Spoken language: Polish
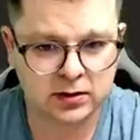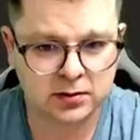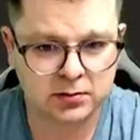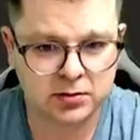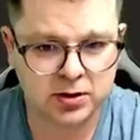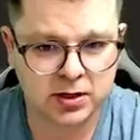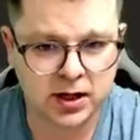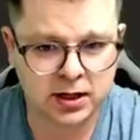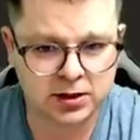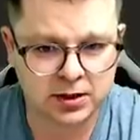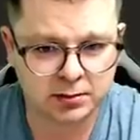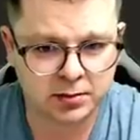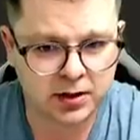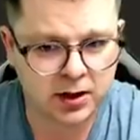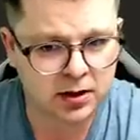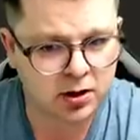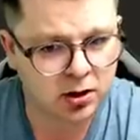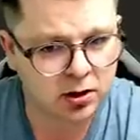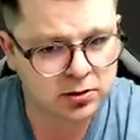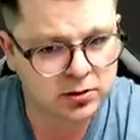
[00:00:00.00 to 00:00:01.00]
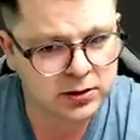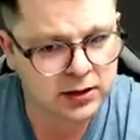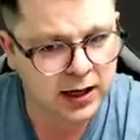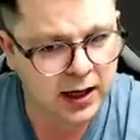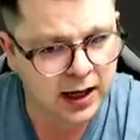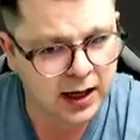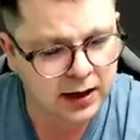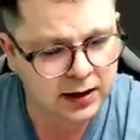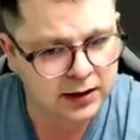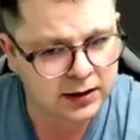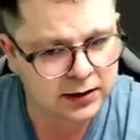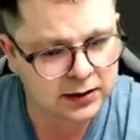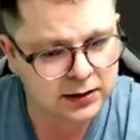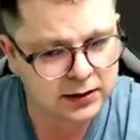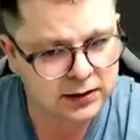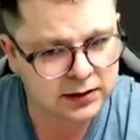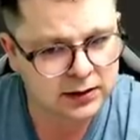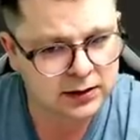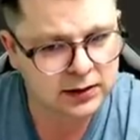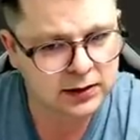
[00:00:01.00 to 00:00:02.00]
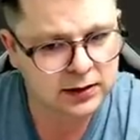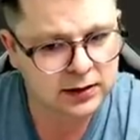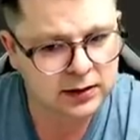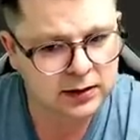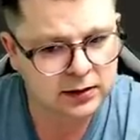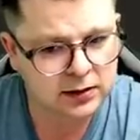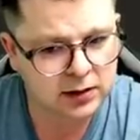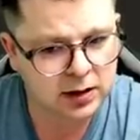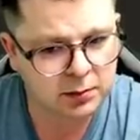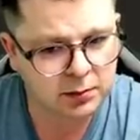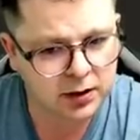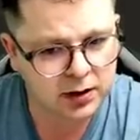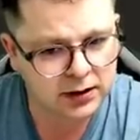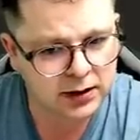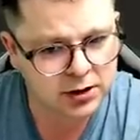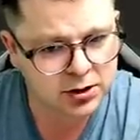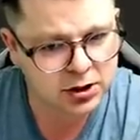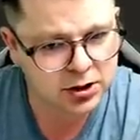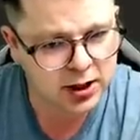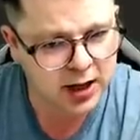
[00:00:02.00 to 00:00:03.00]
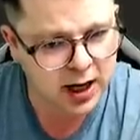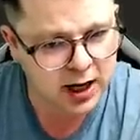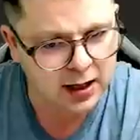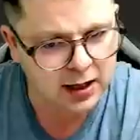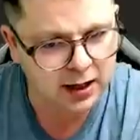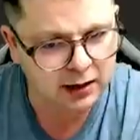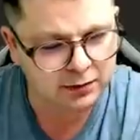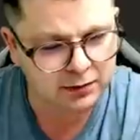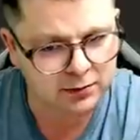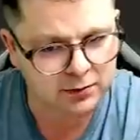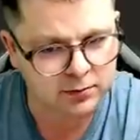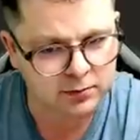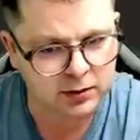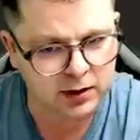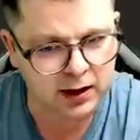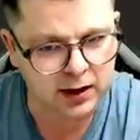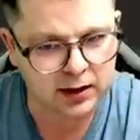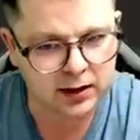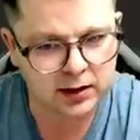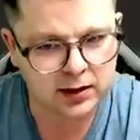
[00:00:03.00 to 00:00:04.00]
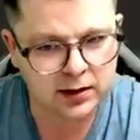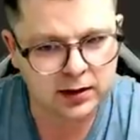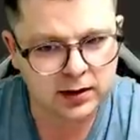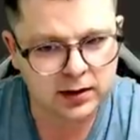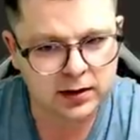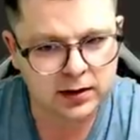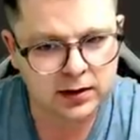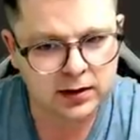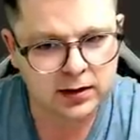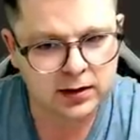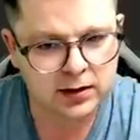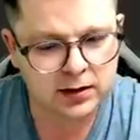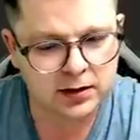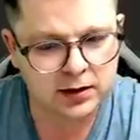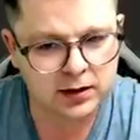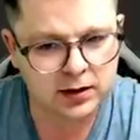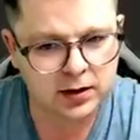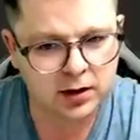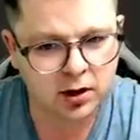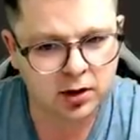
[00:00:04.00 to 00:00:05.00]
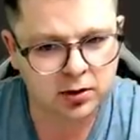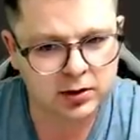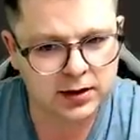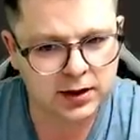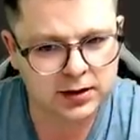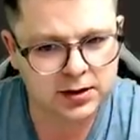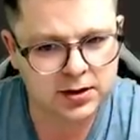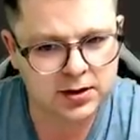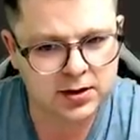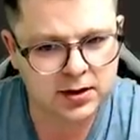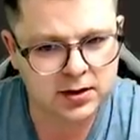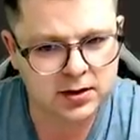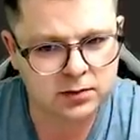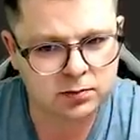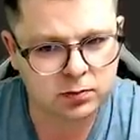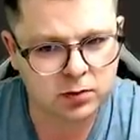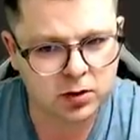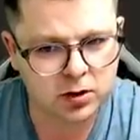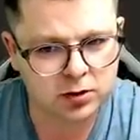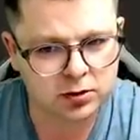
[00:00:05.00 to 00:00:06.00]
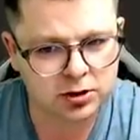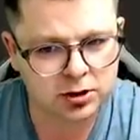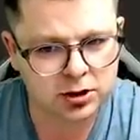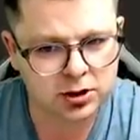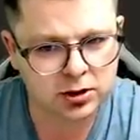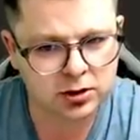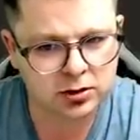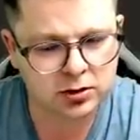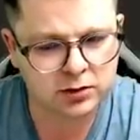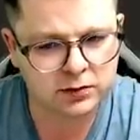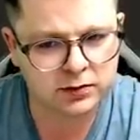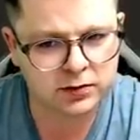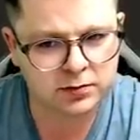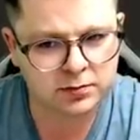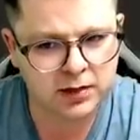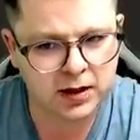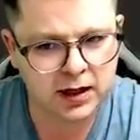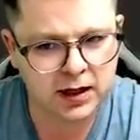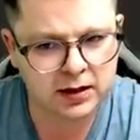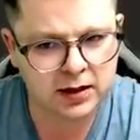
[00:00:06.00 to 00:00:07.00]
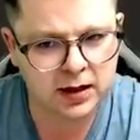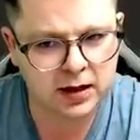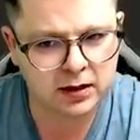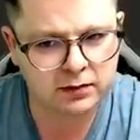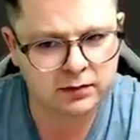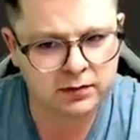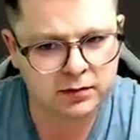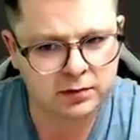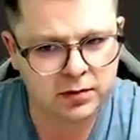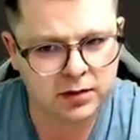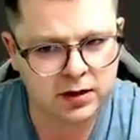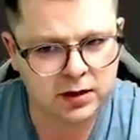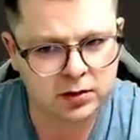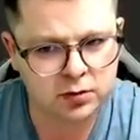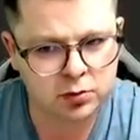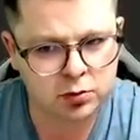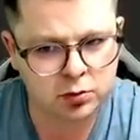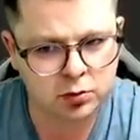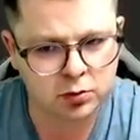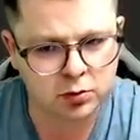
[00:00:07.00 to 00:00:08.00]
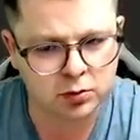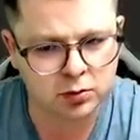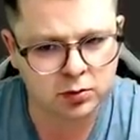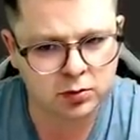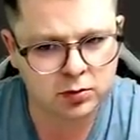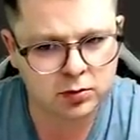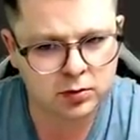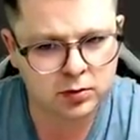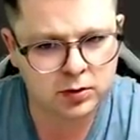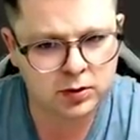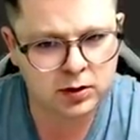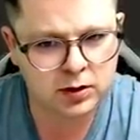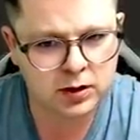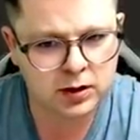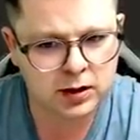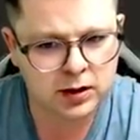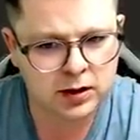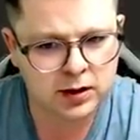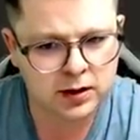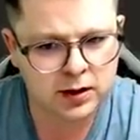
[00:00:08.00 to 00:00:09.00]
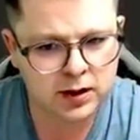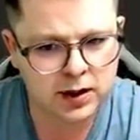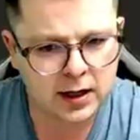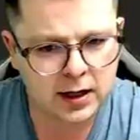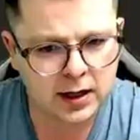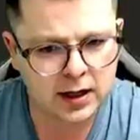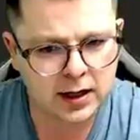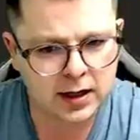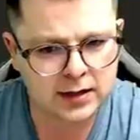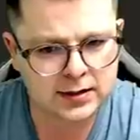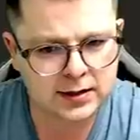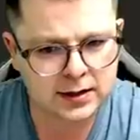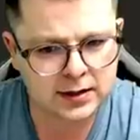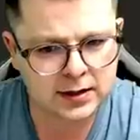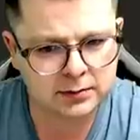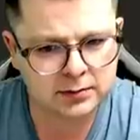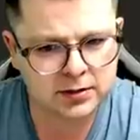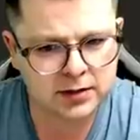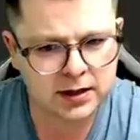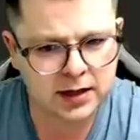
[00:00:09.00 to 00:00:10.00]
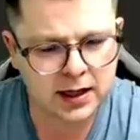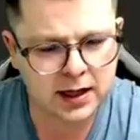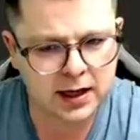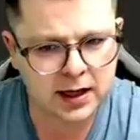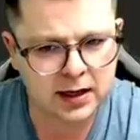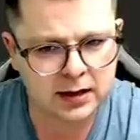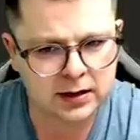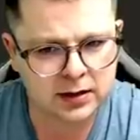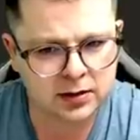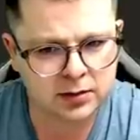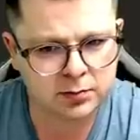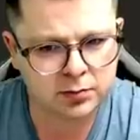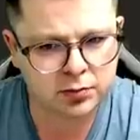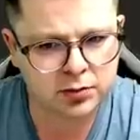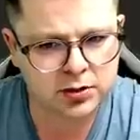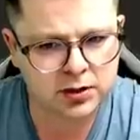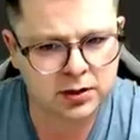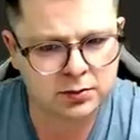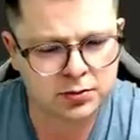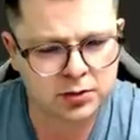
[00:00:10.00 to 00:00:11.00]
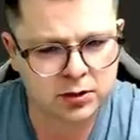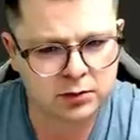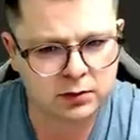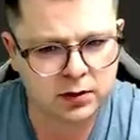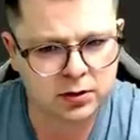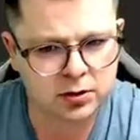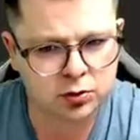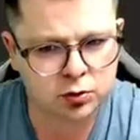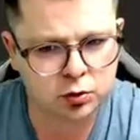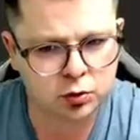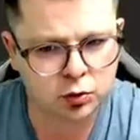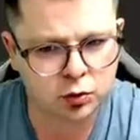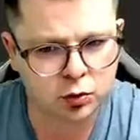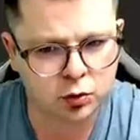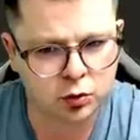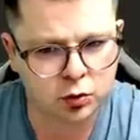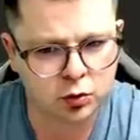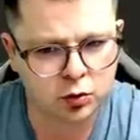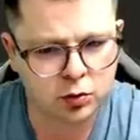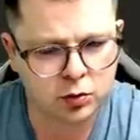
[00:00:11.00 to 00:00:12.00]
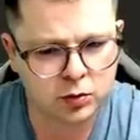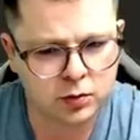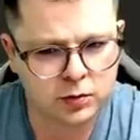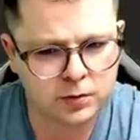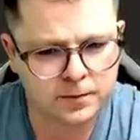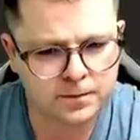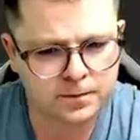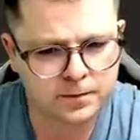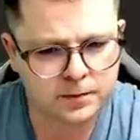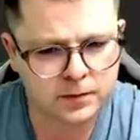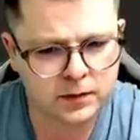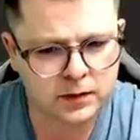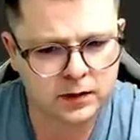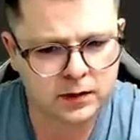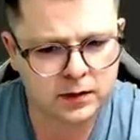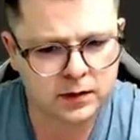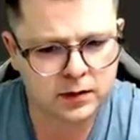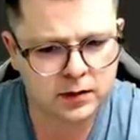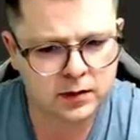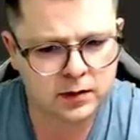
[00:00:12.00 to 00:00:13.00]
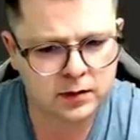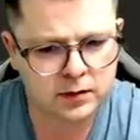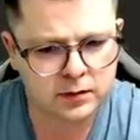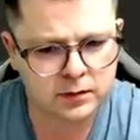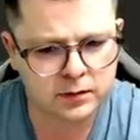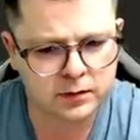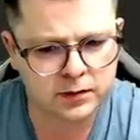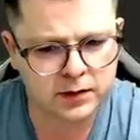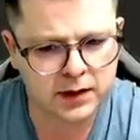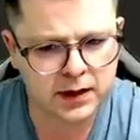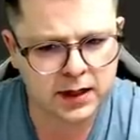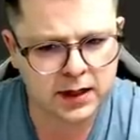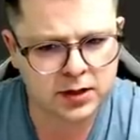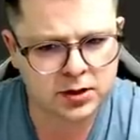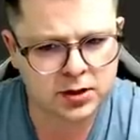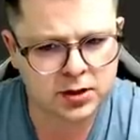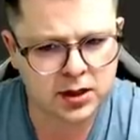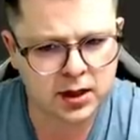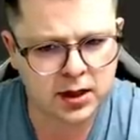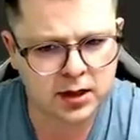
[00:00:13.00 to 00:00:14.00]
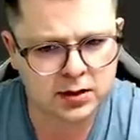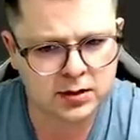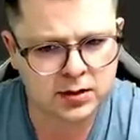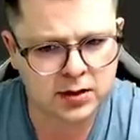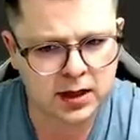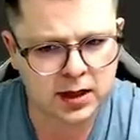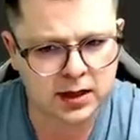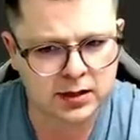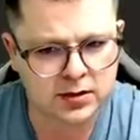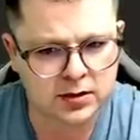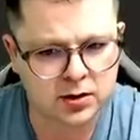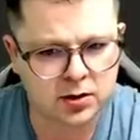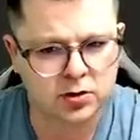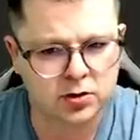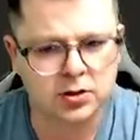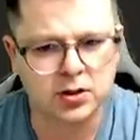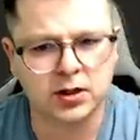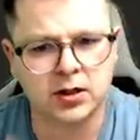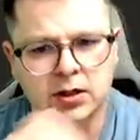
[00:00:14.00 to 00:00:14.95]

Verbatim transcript: Czekajcie, bo jak on tak, to ja mogę dać szacha w ogóle. I on jak się zasłoni, to wymienię, wybije tu. A jak zagram tak i on pójdzie na przykład tu, wieża, a skoczek